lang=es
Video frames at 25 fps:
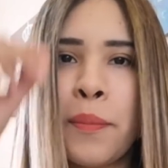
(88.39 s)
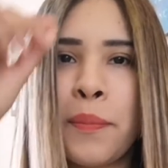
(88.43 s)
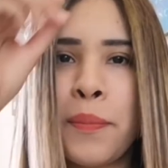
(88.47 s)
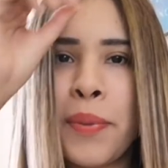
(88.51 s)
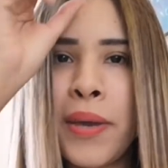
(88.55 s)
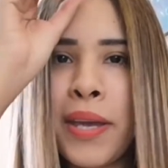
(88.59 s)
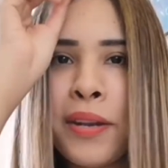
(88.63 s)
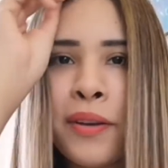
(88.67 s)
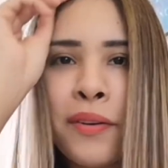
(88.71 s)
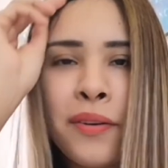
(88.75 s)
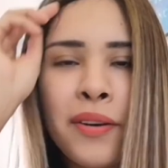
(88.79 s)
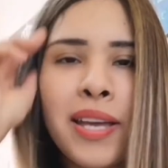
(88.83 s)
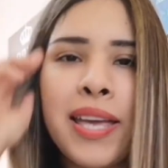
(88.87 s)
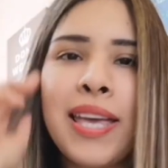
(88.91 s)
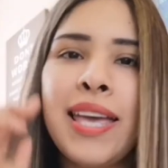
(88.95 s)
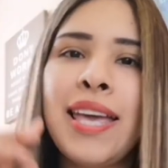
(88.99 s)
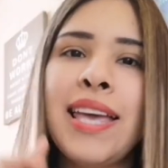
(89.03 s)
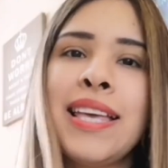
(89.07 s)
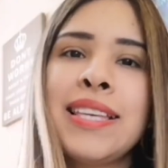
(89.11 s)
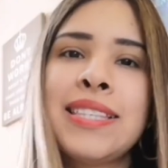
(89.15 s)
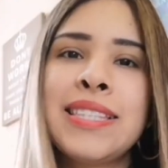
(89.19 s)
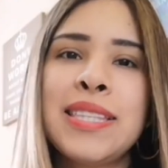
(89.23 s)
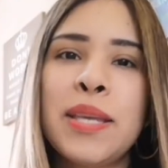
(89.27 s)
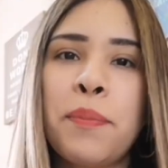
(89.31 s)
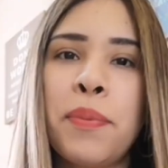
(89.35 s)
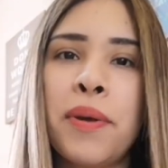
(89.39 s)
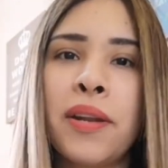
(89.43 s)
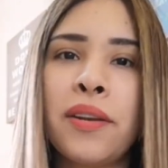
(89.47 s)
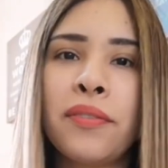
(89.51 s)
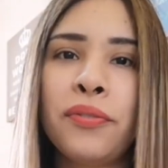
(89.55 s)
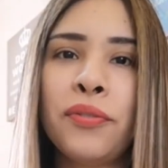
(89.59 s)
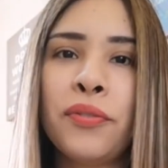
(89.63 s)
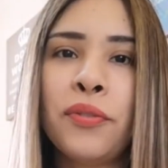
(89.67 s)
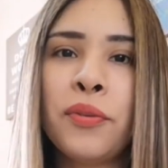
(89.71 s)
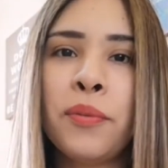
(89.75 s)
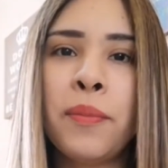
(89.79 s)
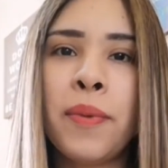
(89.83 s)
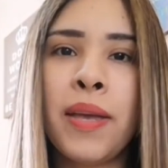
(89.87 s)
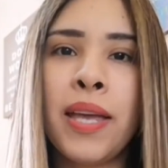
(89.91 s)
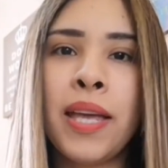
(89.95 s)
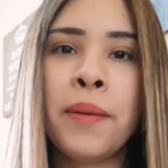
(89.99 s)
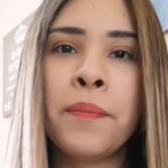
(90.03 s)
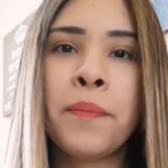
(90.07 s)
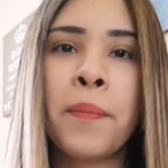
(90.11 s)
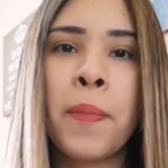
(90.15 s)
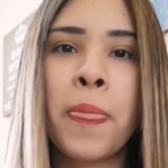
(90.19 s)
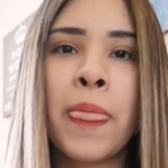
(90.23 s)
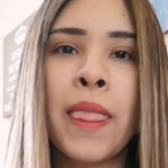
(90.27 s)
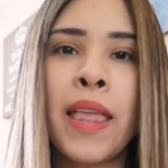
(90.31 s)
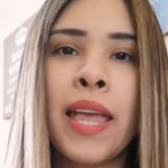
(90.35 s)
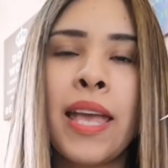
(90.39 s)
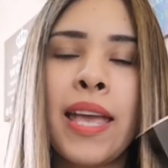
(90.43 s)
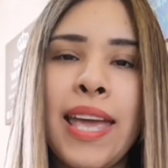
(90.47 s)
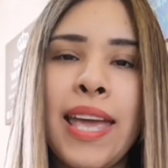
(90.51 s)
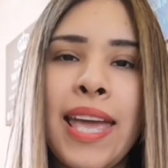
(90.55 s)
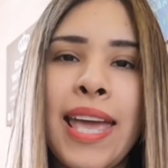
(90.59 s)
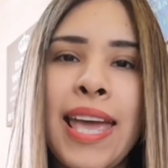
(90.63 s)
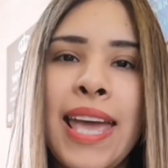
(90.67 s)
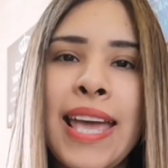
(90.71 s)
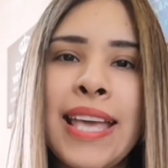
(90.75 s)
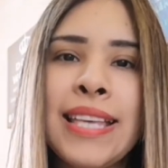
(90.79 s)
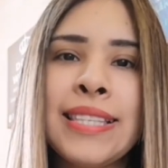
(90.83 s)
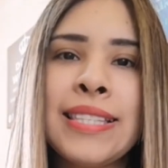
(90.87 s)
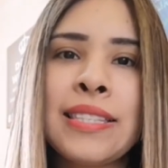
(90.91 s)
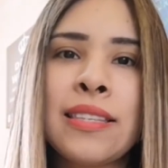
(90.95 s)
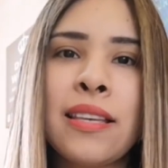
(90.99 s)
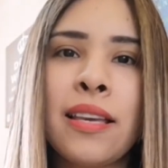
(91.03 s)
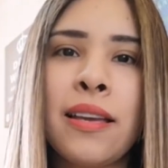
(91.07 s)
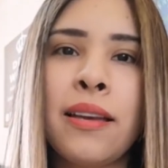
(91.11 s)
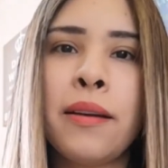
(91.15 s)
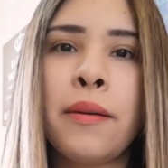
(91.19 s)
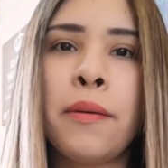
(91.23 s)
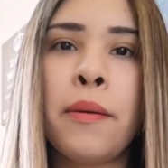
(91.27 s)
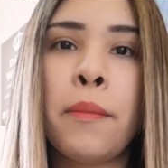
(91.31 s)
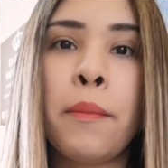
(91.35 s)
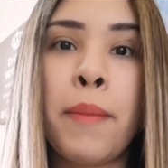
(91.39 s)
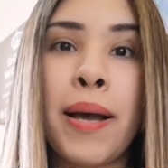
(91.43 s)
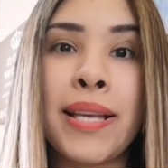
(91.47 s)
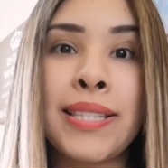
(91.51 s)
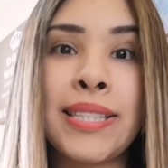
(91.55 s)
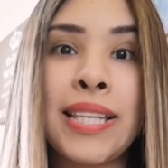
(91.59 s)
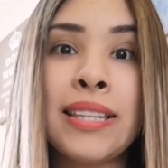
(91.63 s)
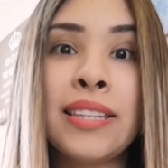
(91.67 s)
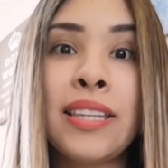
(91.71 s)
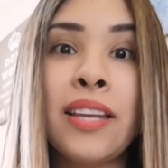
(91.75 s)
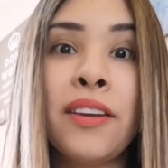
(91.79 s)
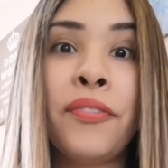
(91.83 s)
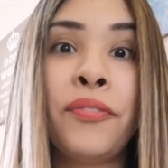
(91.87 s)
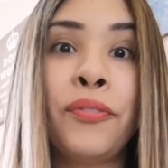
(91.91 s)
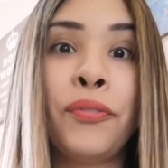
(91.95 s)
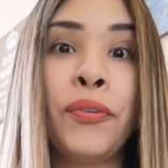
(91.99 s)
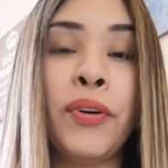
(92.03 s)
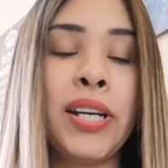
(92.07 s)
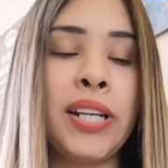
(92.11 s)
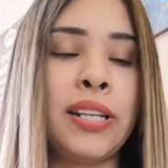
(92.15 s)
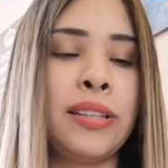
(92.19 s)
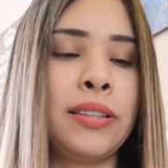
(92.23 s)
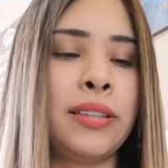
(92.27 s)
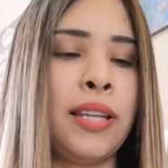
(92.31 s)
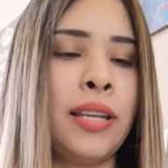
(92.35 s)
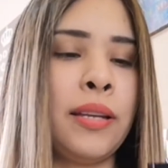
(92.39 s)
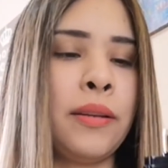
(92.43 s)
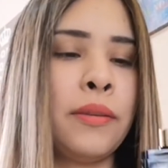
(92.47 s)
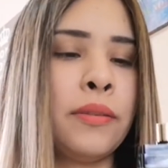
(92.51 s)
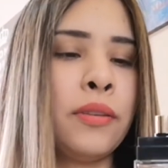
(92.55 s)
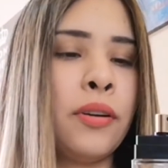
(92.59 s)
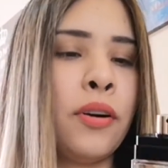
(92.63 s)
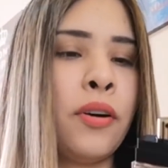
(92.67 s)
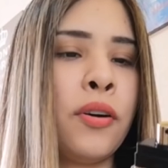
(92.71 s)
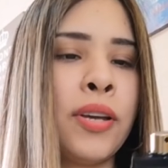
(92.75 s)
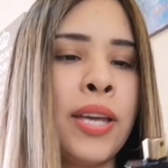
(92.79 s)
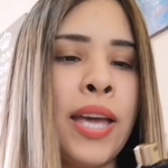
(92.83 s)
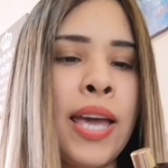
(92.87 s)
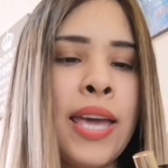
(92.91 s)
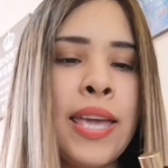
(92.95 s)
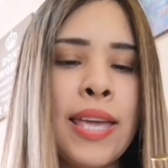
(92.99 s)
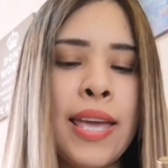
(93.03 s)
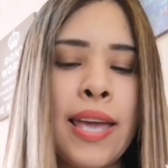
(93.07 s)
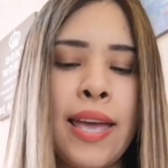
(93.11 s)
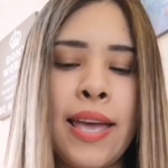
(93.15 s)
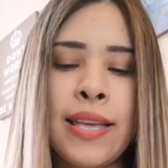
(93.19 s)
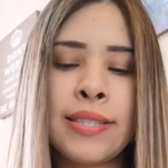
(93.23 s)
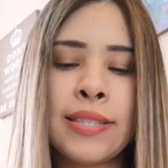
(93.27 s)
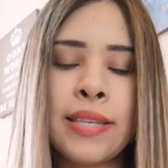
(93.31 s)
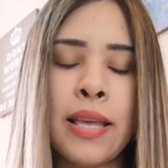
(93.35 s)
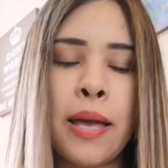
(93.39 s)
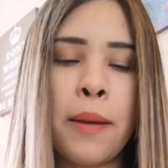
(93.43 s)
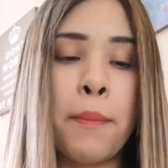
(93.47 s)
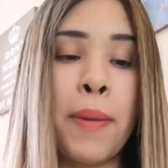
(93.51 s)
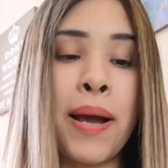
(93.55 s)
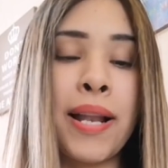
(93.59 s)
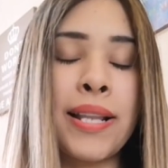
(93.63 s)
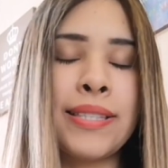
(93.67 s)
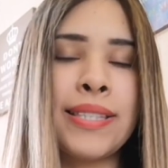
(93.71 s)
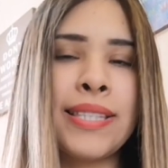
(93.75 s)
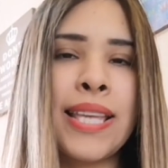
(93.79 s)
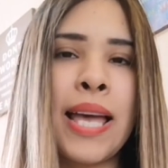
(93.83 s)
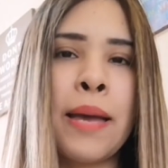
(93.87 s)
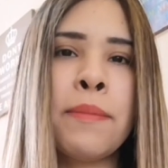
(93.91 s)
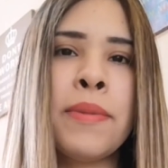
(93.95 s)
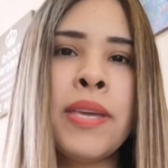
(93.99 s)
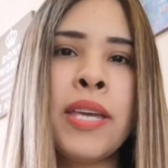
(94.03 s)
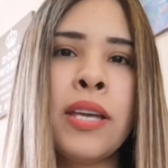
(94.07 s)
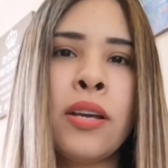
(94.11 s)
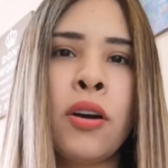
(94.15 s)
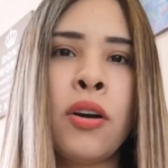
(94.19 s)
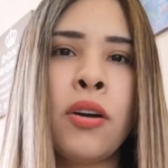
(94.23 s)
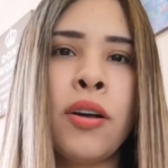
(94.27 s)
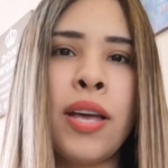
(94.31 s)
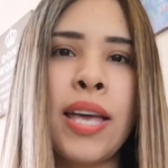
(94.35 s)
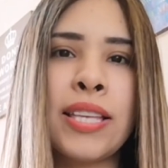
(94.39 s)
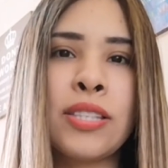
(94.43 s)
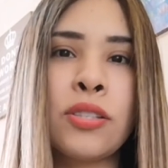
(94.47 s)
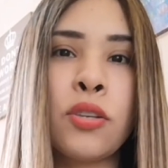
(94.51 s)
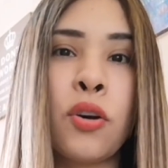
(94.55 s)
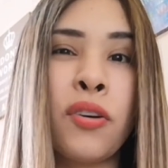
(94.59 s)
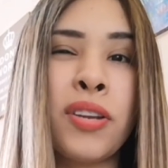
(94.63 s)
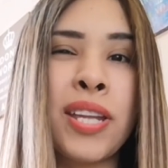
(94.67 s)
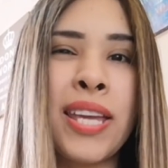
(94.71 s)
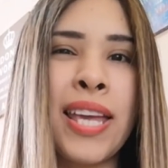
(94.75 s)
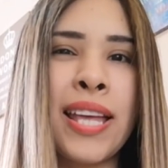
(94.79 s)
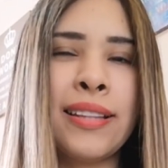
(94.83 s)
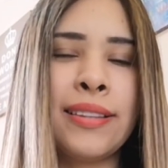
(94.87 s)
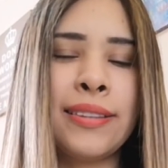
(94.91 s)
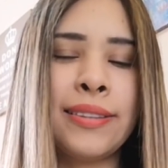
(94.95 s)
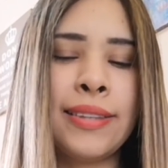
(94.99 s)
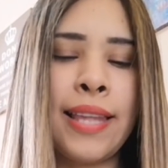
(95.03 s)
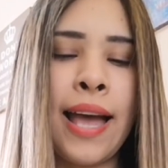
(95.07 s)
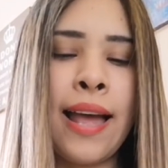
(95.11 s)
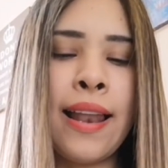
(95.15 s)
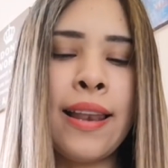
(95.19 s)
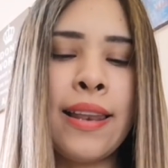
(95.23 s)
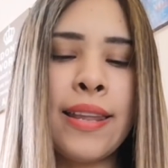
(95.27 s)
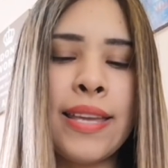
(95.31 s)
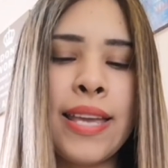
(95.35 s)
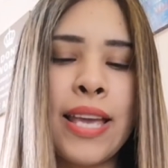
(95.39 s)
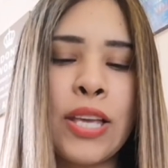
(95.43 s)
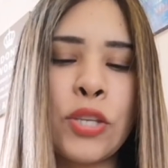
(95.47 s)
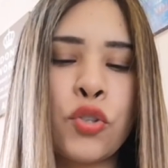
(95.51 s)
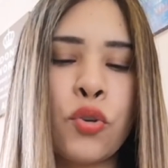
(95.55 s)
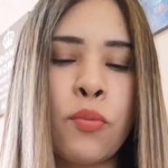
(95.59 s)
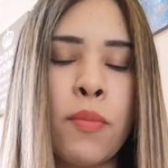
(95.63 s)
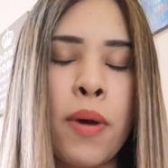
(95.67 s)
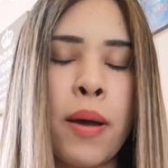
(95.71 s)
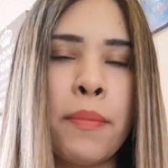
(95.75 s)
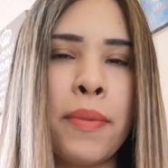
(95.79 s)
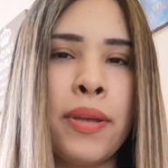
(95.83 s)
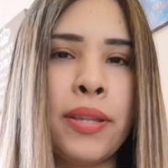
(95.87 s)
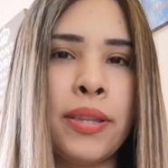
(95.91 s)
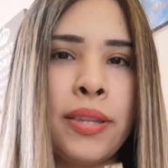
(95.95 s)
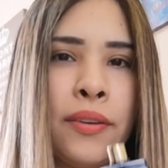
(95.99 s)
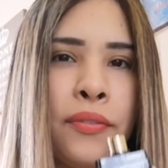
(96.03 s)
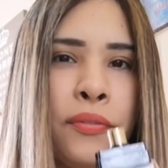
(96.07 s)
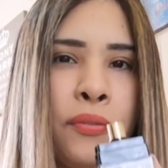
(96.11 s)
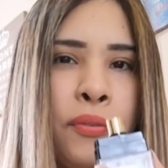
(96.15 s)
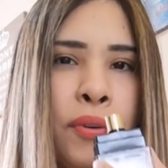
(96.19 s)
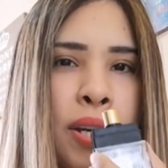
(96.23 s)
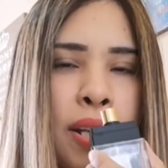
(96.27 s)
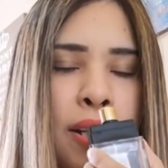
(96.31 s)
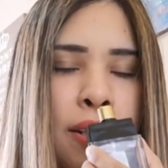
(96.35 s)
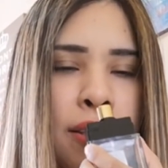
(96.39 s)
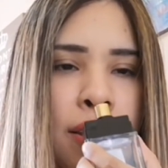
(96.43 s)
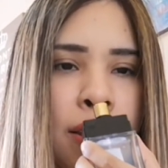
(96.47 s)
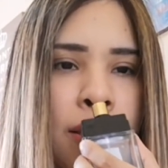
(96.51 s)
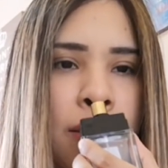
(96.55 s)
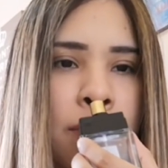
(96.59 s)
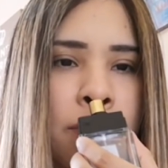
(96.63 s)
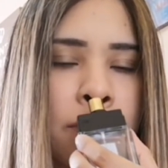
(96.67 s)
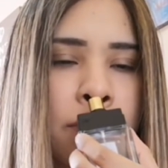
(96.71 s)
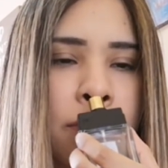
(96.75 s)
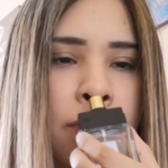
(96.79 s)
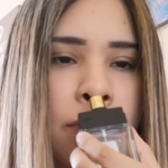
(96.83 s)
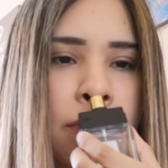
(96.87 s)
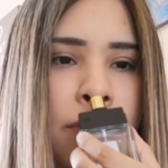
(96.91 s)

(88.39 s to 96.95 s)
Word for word: Pero este perfume es bastante fuerte, ¿ok? Es balsámico, es oriental y es sumamente fuerte.